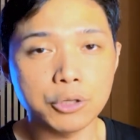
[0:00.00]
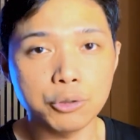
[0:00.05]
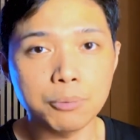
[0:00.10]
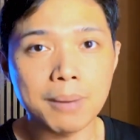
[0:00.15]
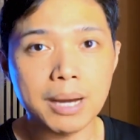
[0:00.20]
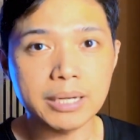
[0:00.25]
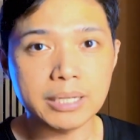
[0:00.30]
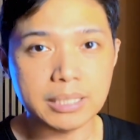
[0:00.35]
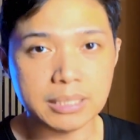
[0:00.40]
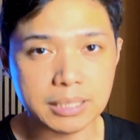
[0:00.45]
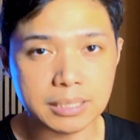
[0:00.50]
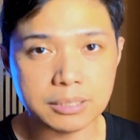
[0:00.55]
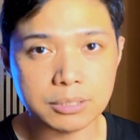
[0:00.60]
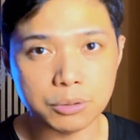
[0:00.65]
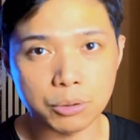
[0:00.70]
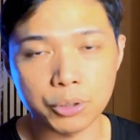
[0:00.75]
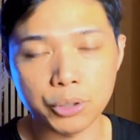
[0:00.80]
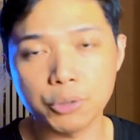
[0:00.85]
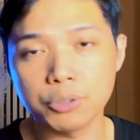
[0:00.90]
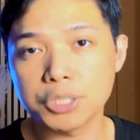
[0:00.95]

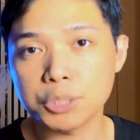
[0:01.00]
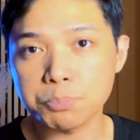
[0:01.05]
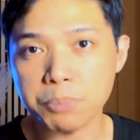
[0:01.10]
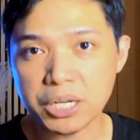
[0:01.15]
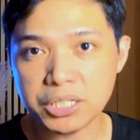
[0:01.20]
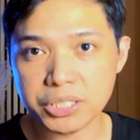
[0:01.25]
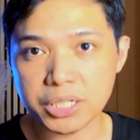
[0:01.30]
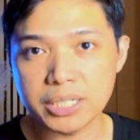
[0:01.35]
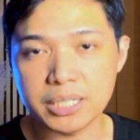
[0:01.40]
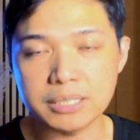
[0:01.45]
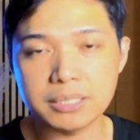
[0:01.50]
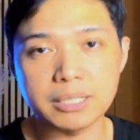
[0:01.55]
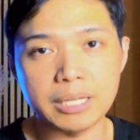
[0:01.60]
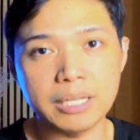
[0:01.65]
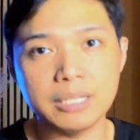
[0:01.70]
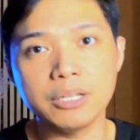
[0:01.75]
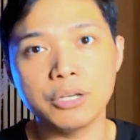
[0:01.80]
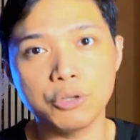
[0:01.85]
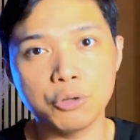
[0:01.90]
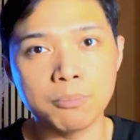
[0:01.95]
humanities or yung specialist
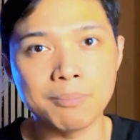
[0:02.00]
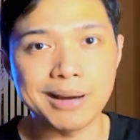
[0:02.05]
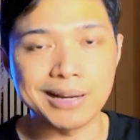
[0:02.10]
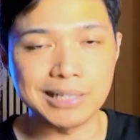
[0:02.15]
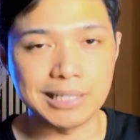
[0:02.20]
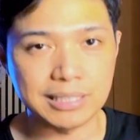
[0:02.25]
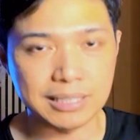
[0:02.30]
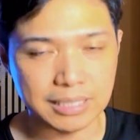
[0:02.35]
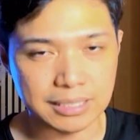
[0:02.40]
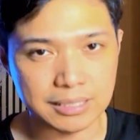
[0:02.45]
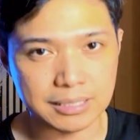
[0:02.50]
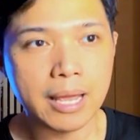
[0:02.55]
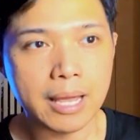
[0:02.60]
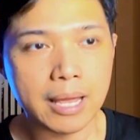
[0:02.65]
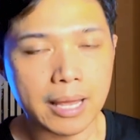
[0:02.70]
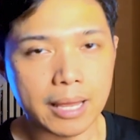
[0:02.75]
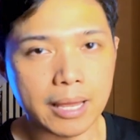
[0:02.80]
in humanities.